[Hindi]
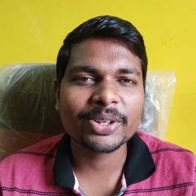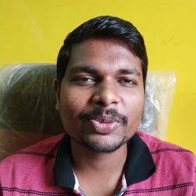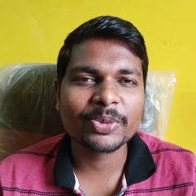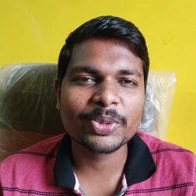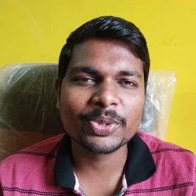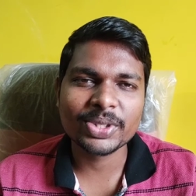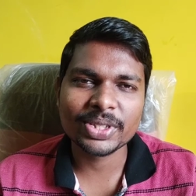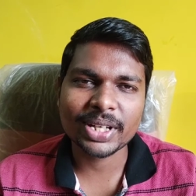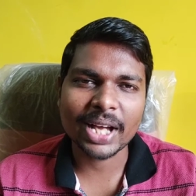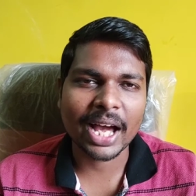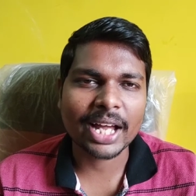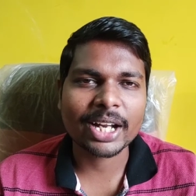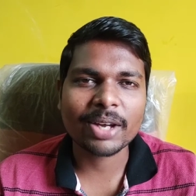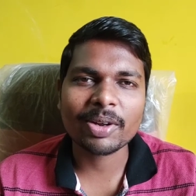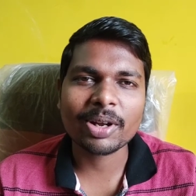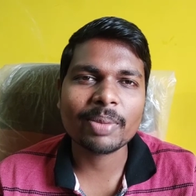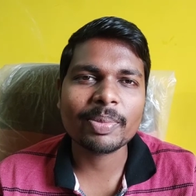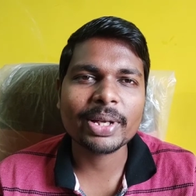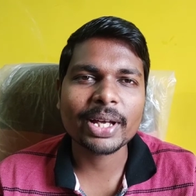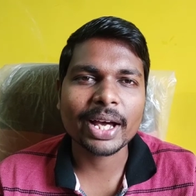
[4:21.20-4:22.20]
कुछ खाना
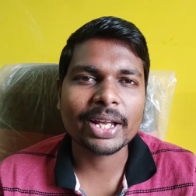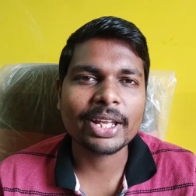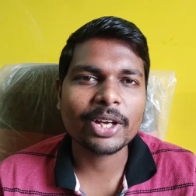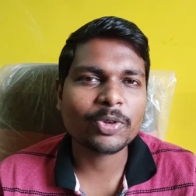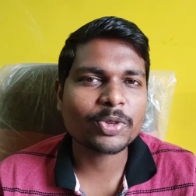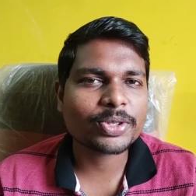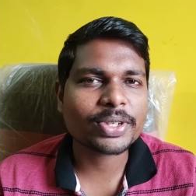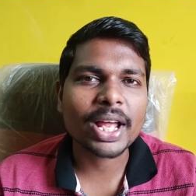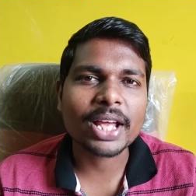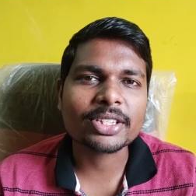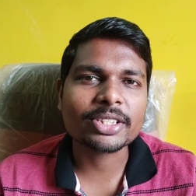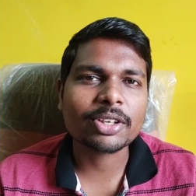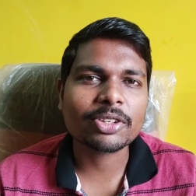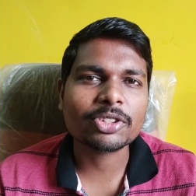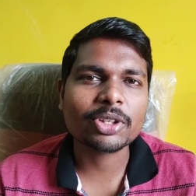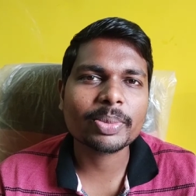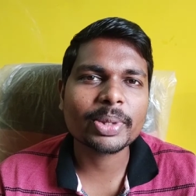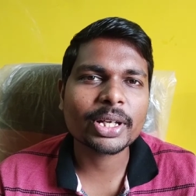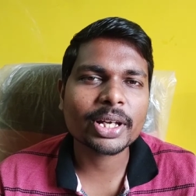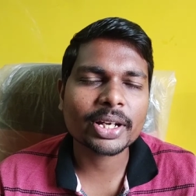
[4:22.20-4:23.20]
वाना भी खा लिया कुछ नाश्ता
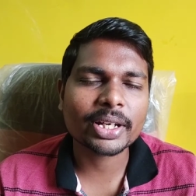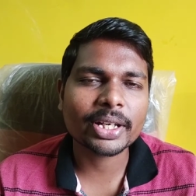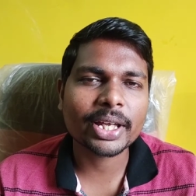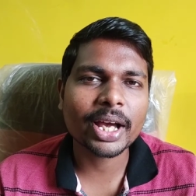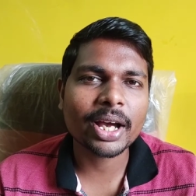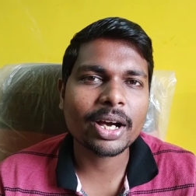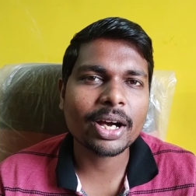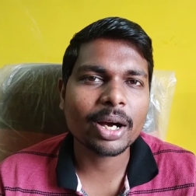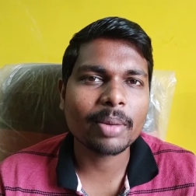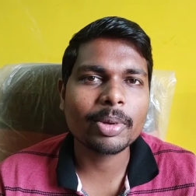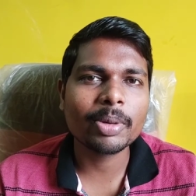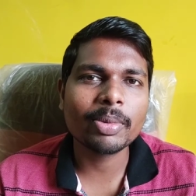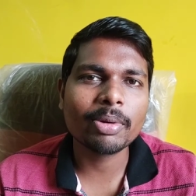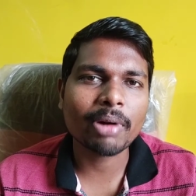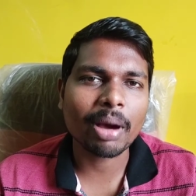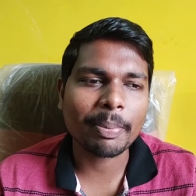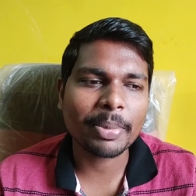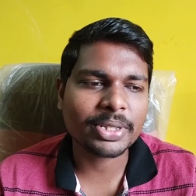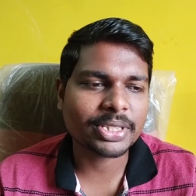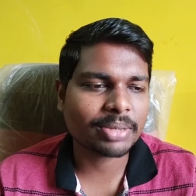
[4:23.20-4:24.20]
वास्ता भी कर लिया अभी मैं
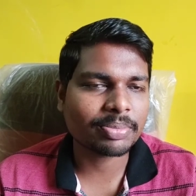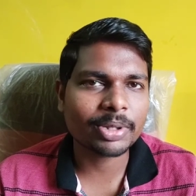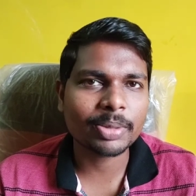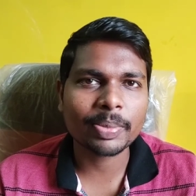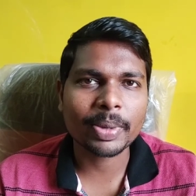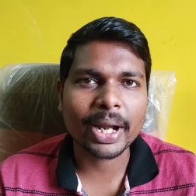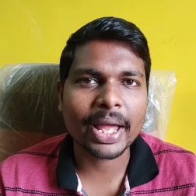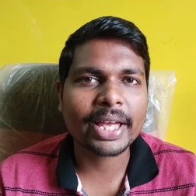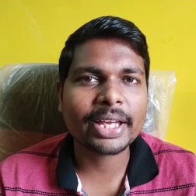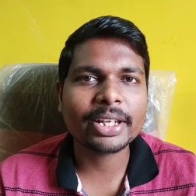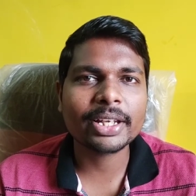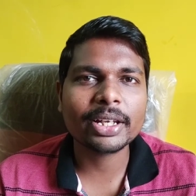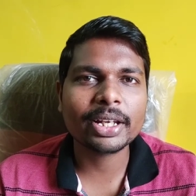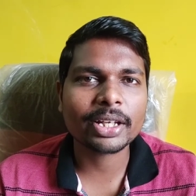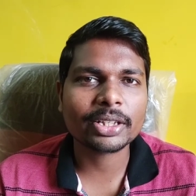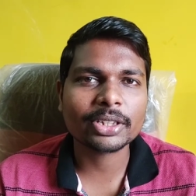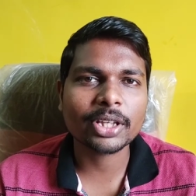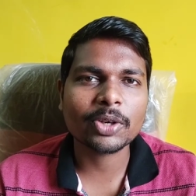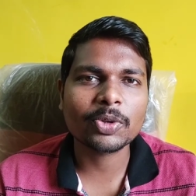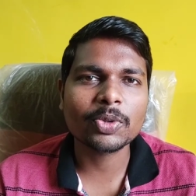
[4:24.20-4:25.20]
वापस अपनी पढ़ाई के लिए
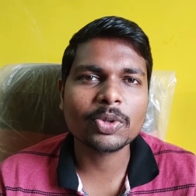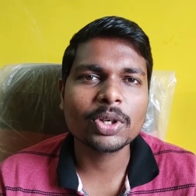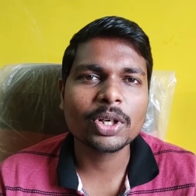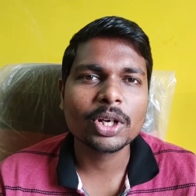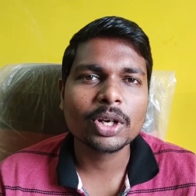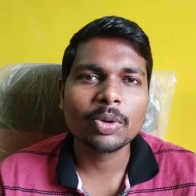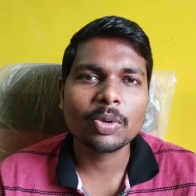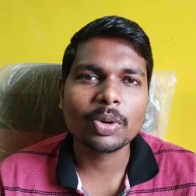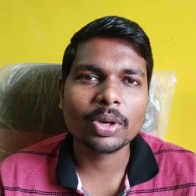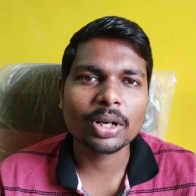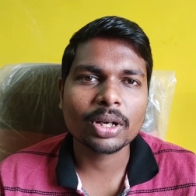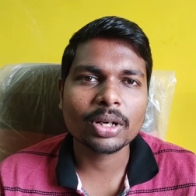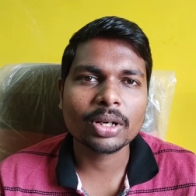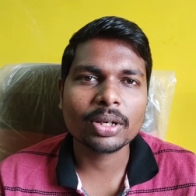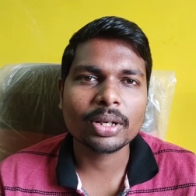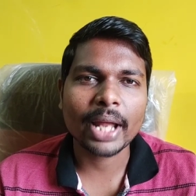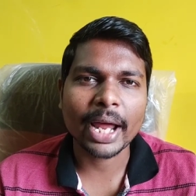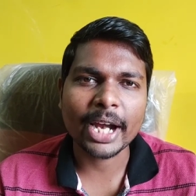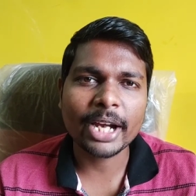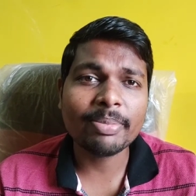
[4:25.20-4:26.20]
लगता हूँ और
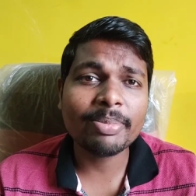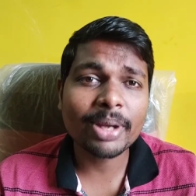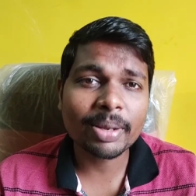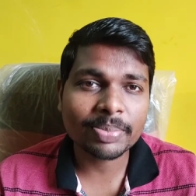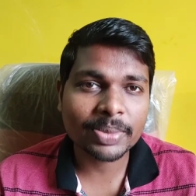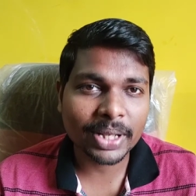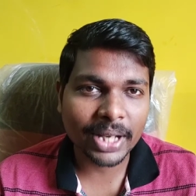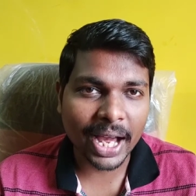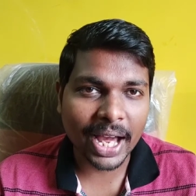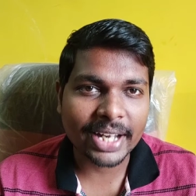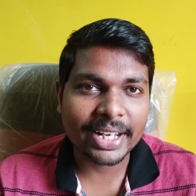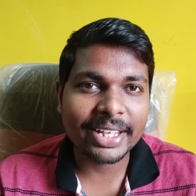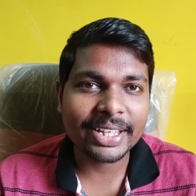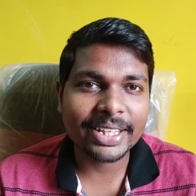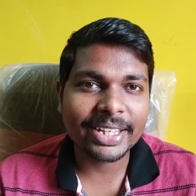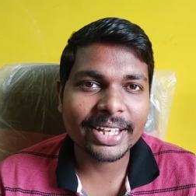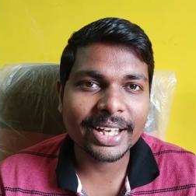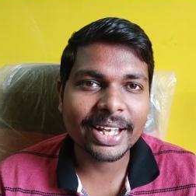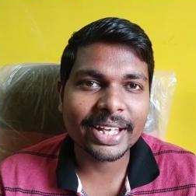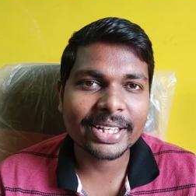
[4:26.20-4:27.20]
लाइट भी अब तक आने
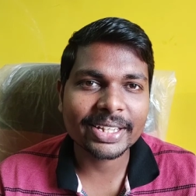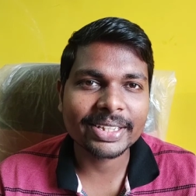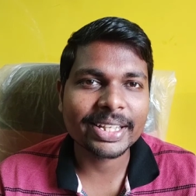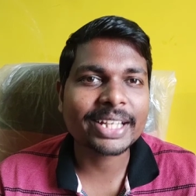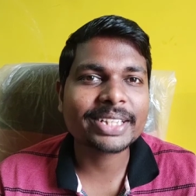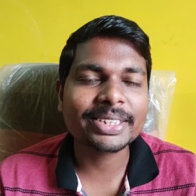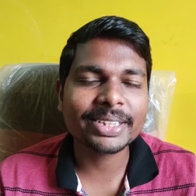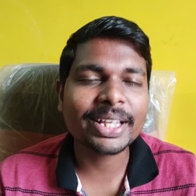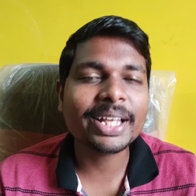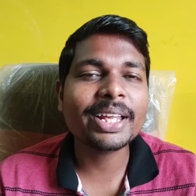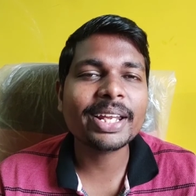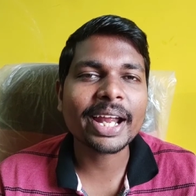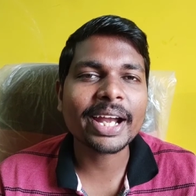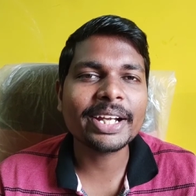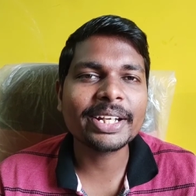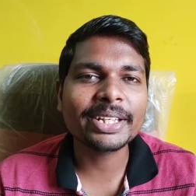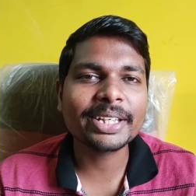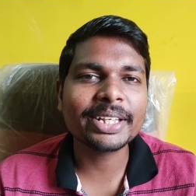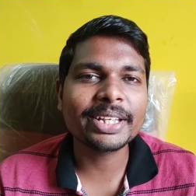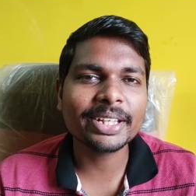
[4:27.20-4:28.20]
की है देखते हैं
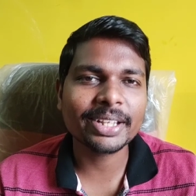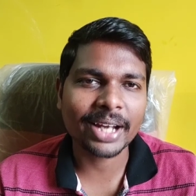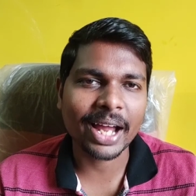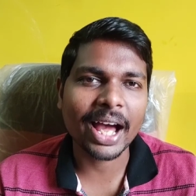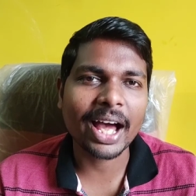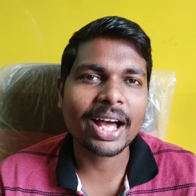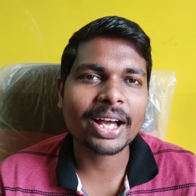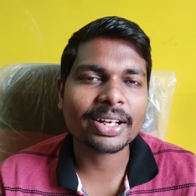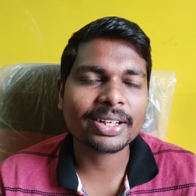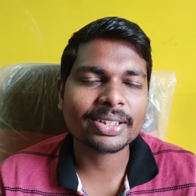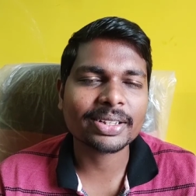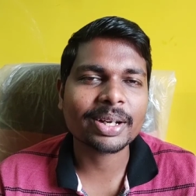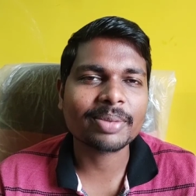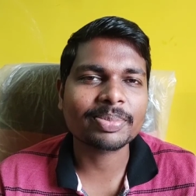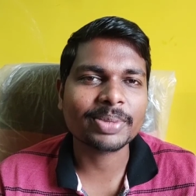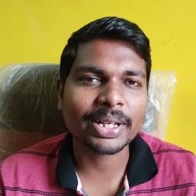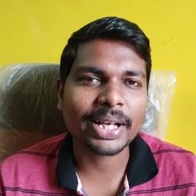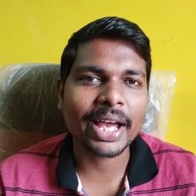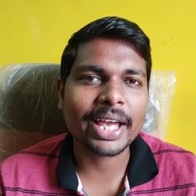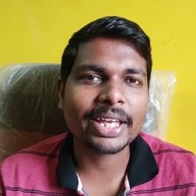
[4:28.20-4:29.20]
लाइट की रहा
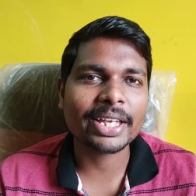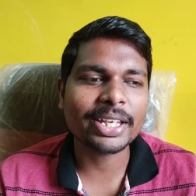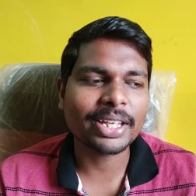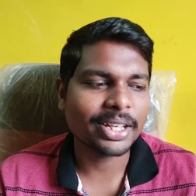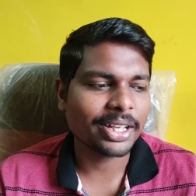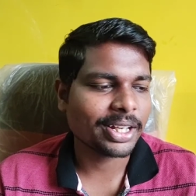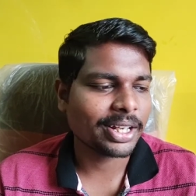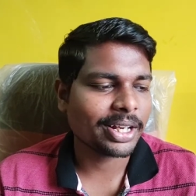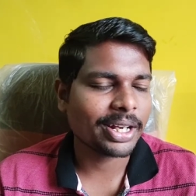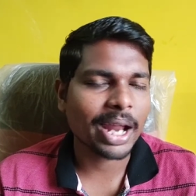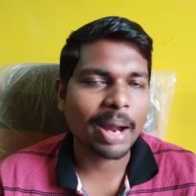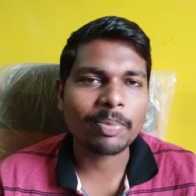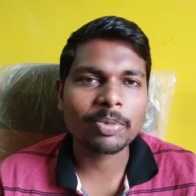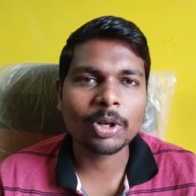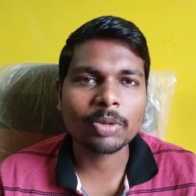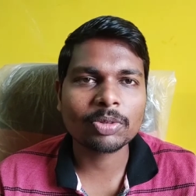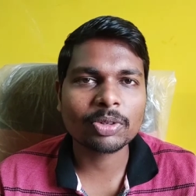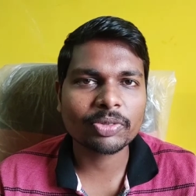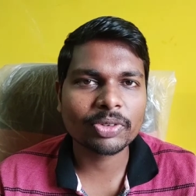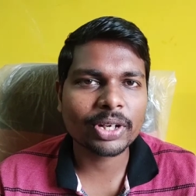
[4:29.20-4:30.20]
कब तक आएगी
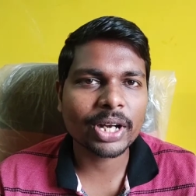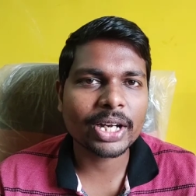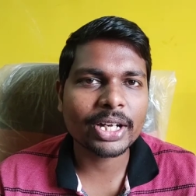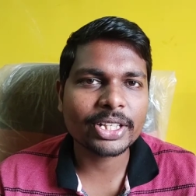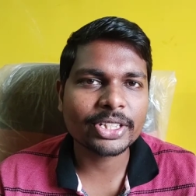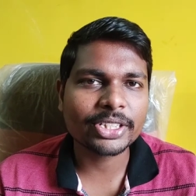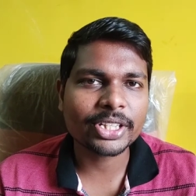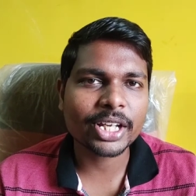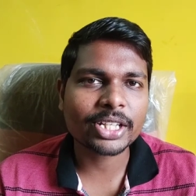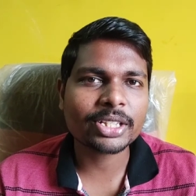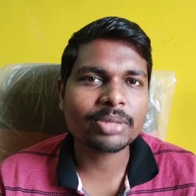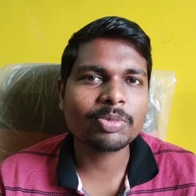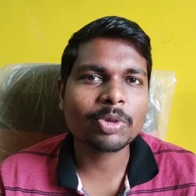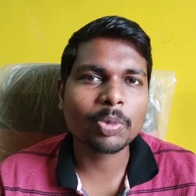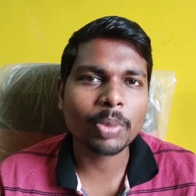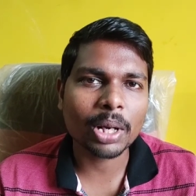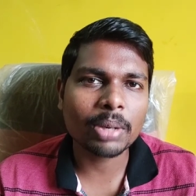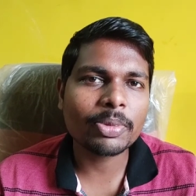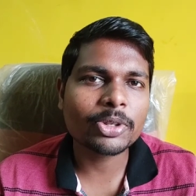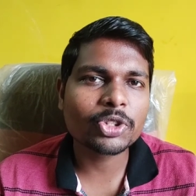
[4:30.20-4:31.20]
लैपटॉप तो फिलहाल डिस्चार्ज है
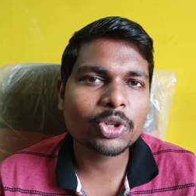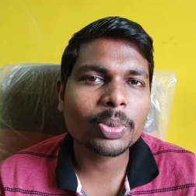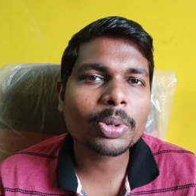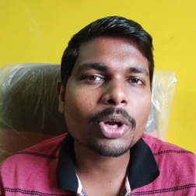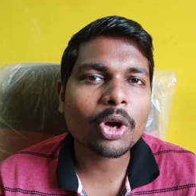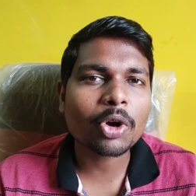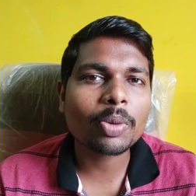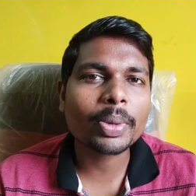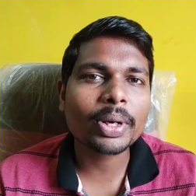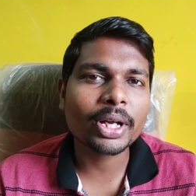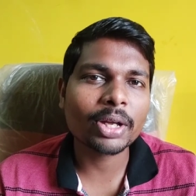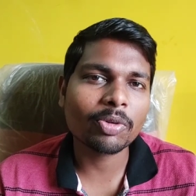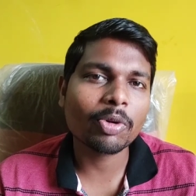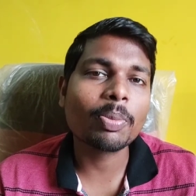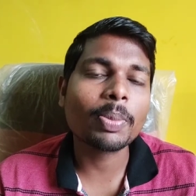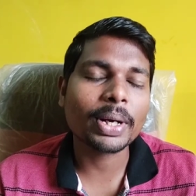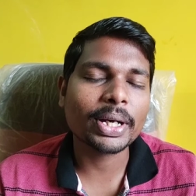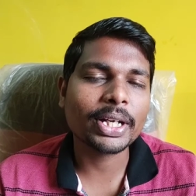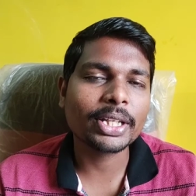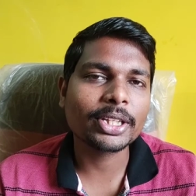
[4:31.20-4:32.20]
मोबाइल में जो भी डॉक्यूमेंट है वो
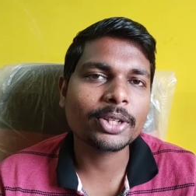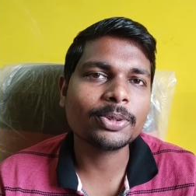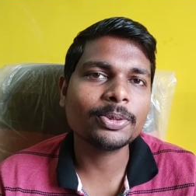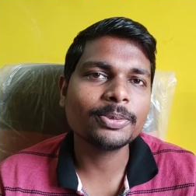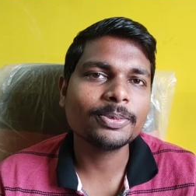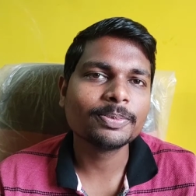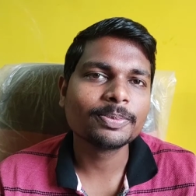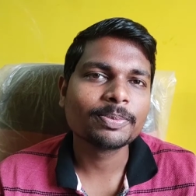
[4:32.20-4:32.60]
पढ़ लेता हूँ